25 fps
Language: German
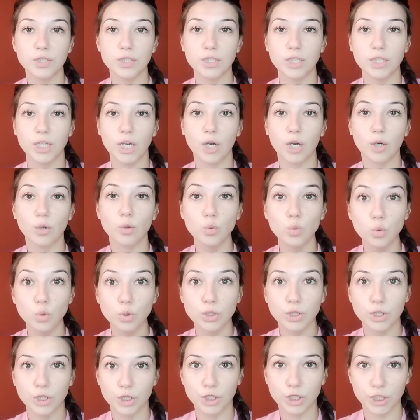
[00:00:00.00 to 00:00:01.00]
der
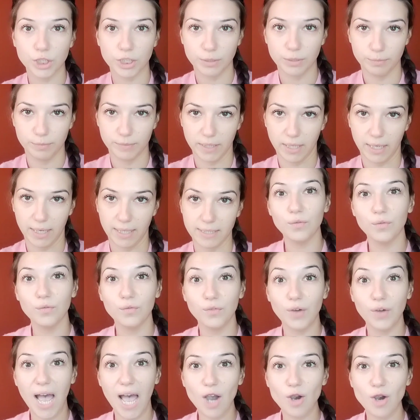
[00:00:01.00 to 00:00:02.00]
gut geschrieben hat.
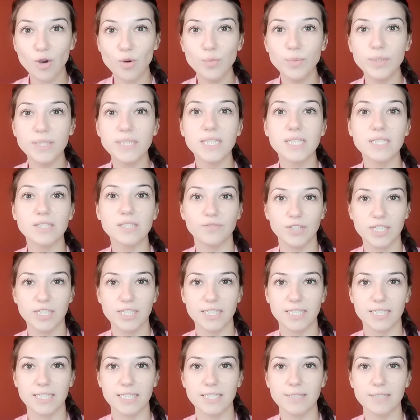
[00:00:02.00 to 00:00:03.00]
Warum ist es
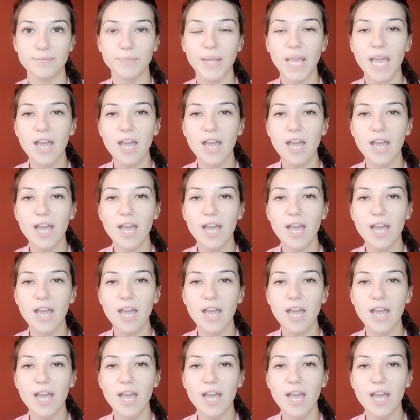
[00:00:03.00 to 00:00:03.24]
wichtig?